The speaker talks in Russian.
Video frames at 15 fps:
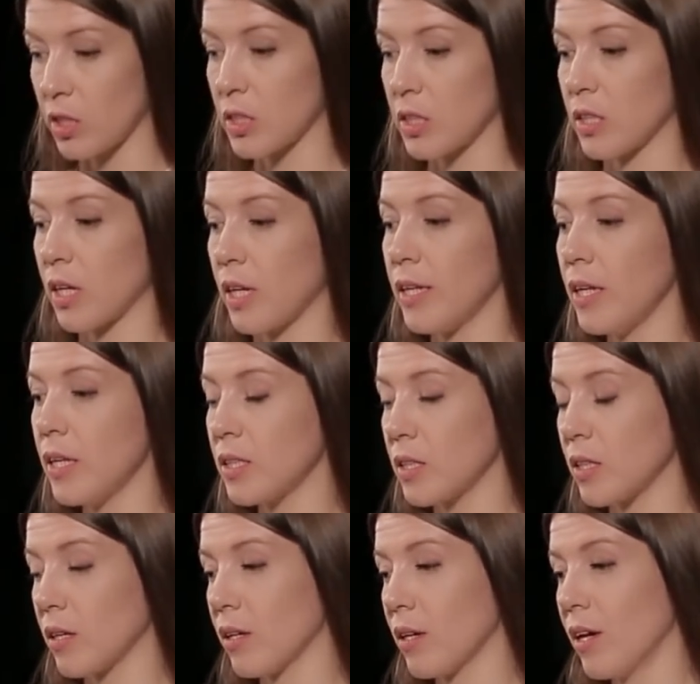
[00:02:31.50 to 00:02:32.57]

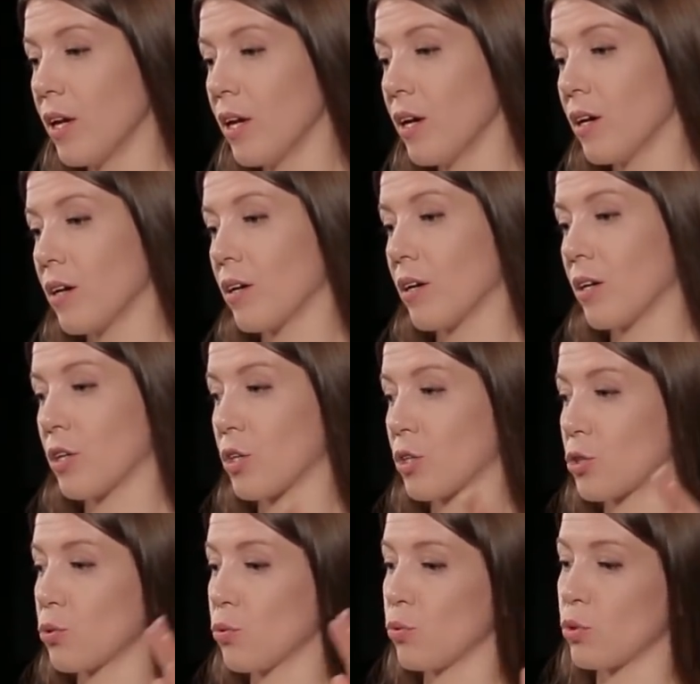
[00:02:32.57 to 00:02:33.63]
националиста,
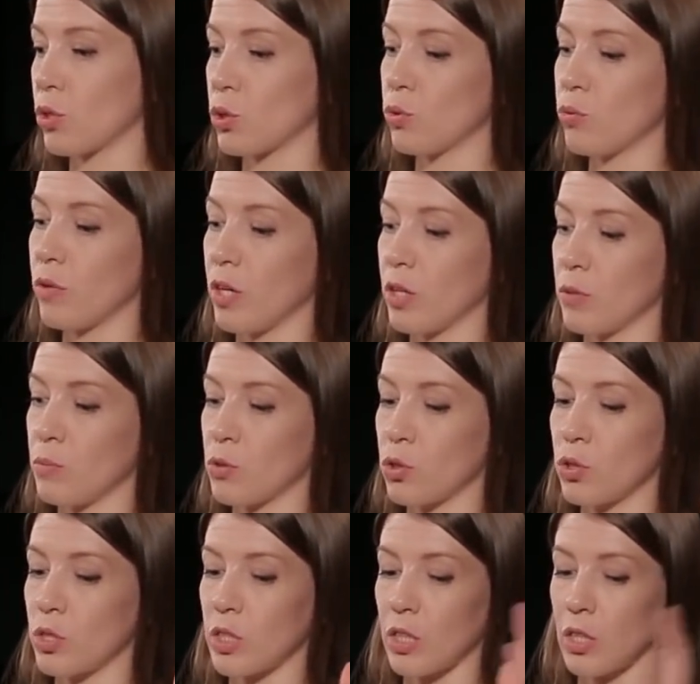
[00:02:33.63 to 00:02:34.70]
э, что он раздувает
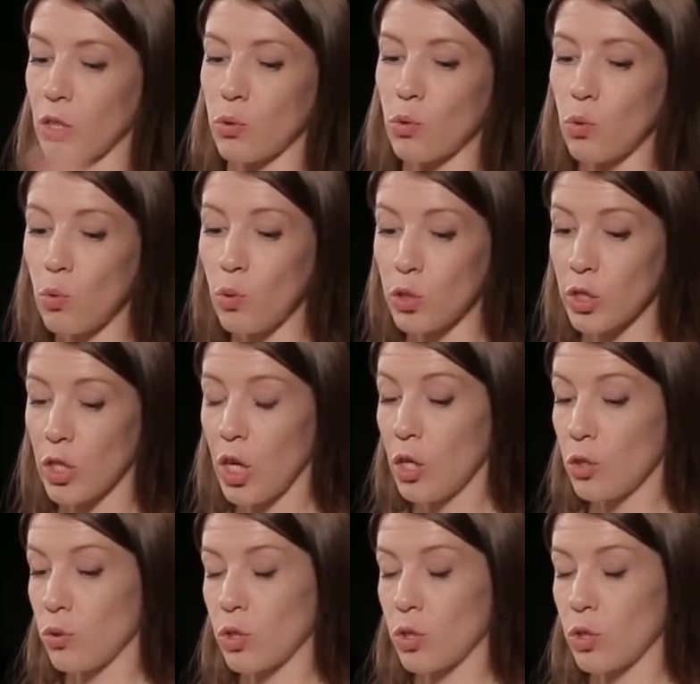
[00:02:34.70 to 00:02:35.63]
межнациональную рознь.